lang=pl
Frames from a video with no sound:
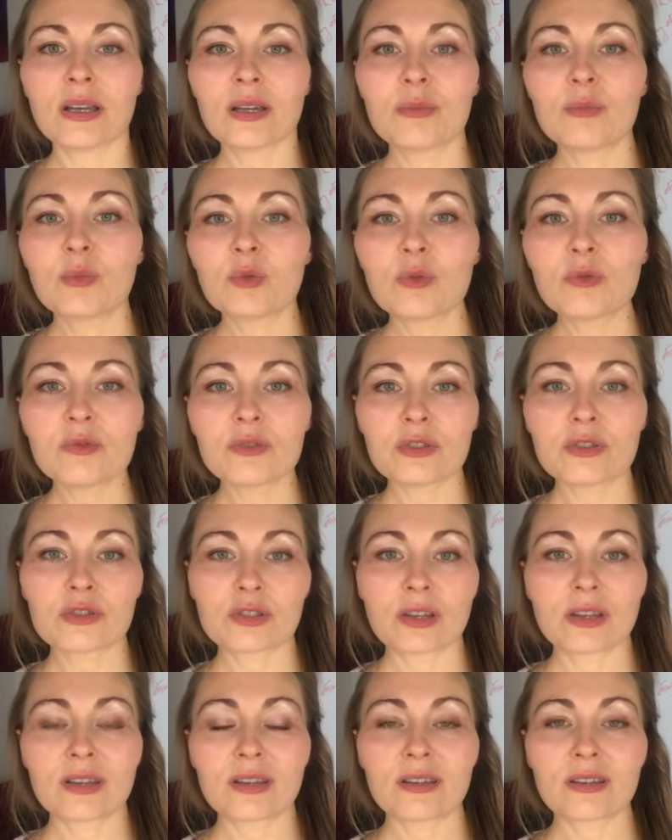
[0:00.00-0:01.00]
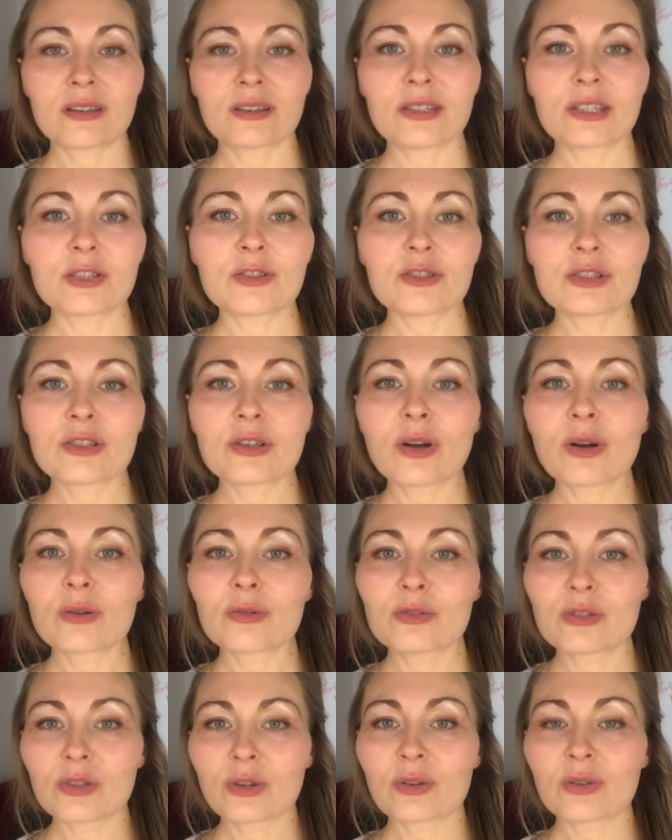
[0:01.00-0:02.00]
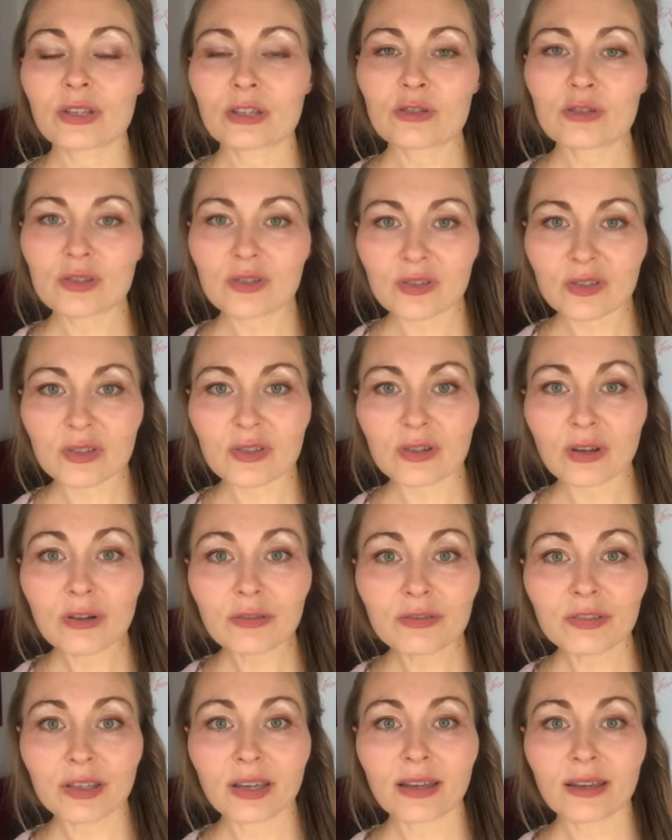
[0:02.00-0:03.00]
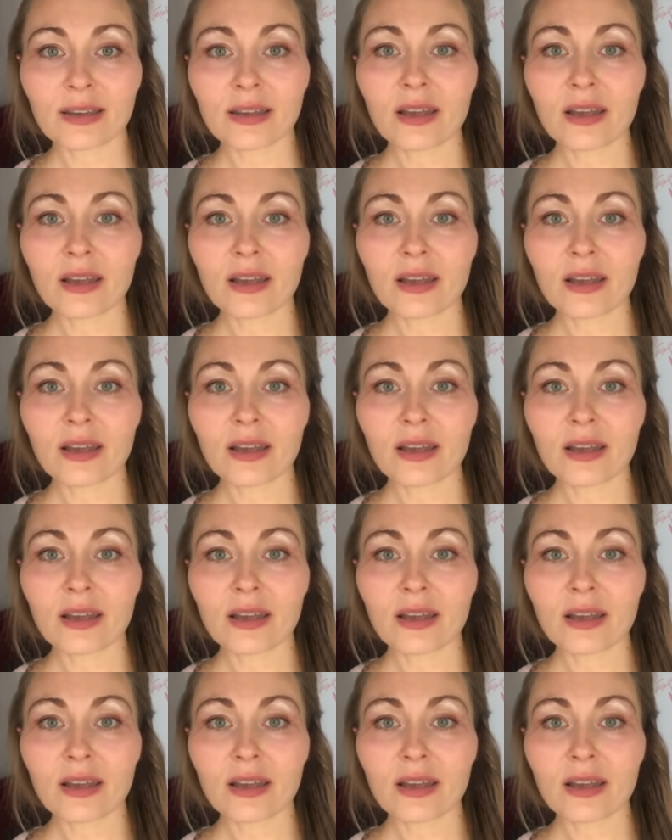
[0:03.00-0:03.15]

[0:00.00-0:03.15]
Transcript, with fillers: mówi, że jeśli chodzi o nasze zdrowie,